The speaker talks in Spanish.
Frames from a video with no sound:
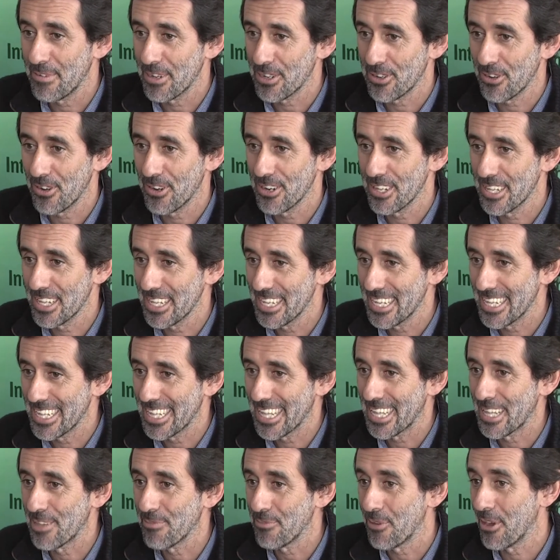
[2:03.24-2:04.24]
mayor y,
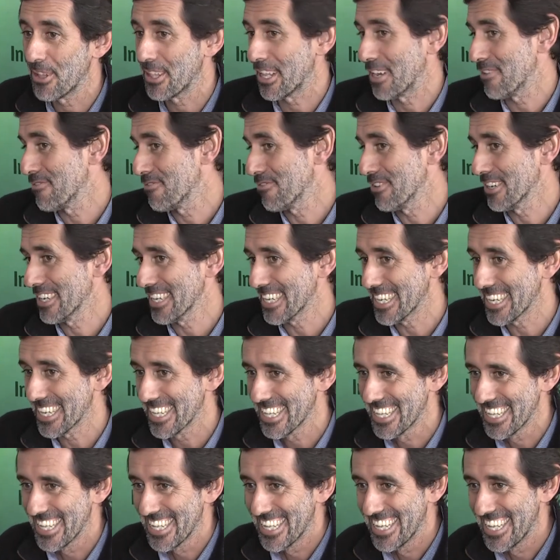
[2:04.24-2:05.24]
tendemos a
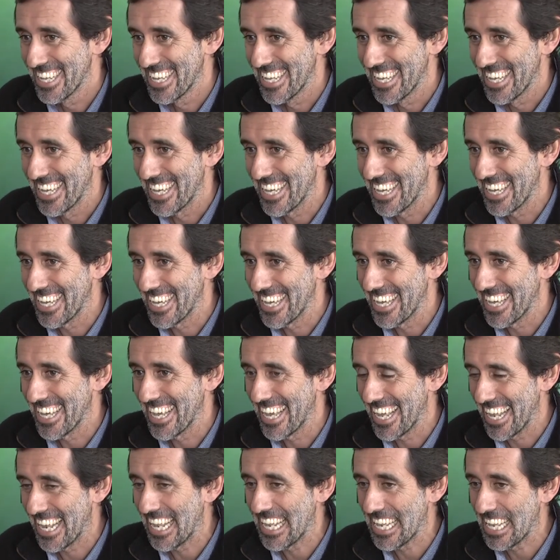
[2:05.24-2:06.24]
transferir
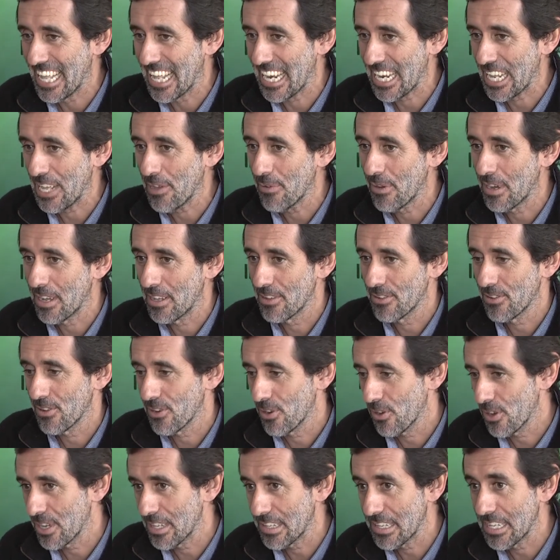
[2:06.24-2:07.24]
eh, en el de arriba. Yo
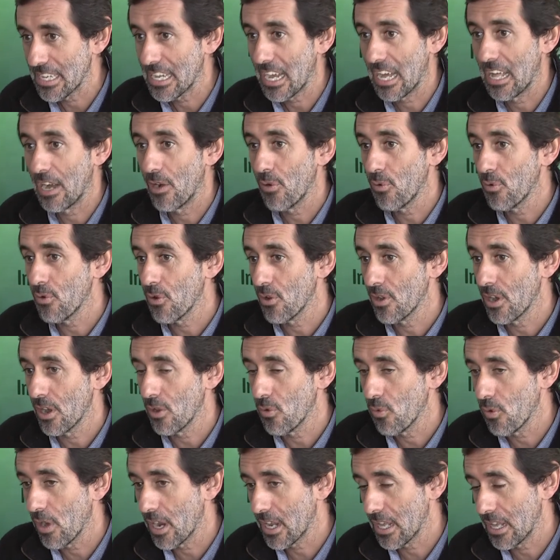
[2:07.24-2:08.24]
creo que si cada uno en el
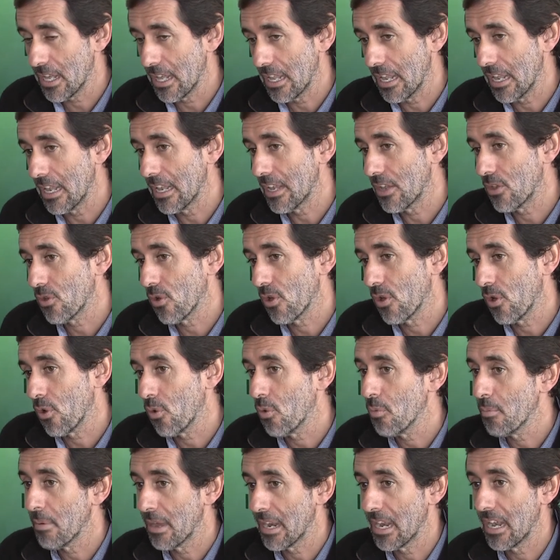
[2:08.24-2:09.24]
lugar que le toca
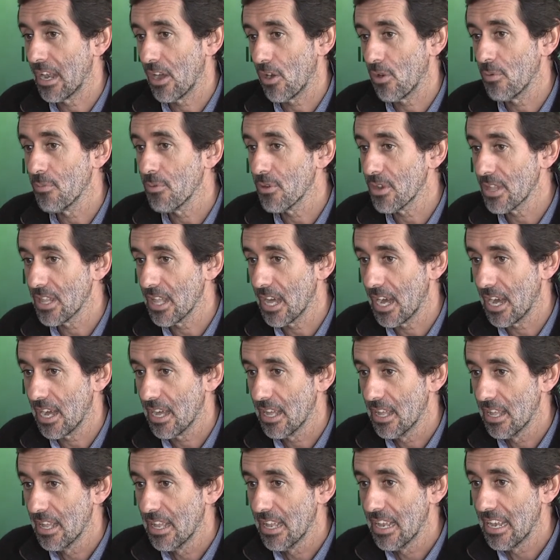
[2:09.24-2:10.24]
ocupar en la
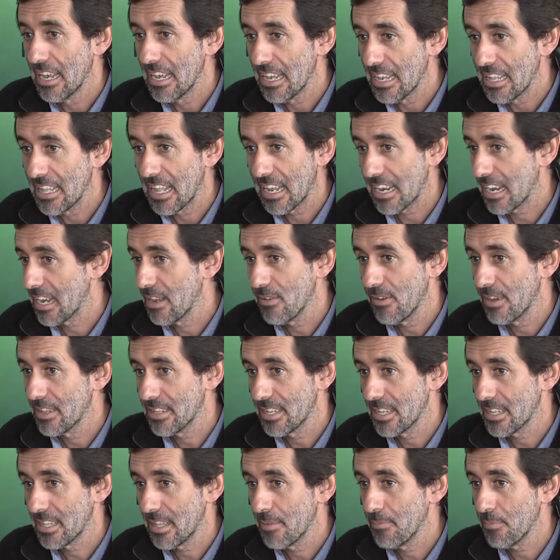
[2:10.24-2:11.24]
comunidad, le da
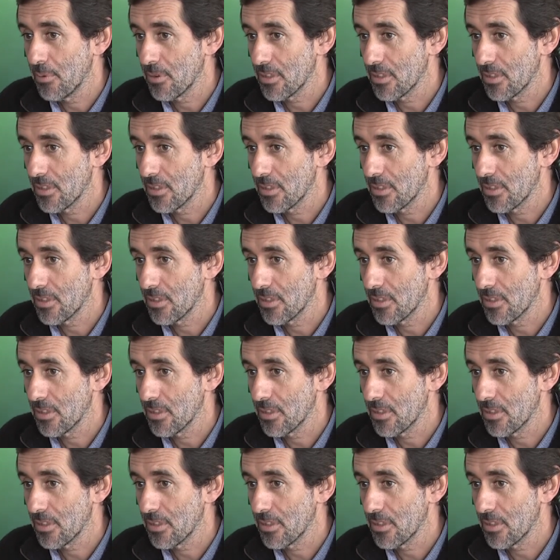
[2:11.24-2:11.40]
relevancia a, esta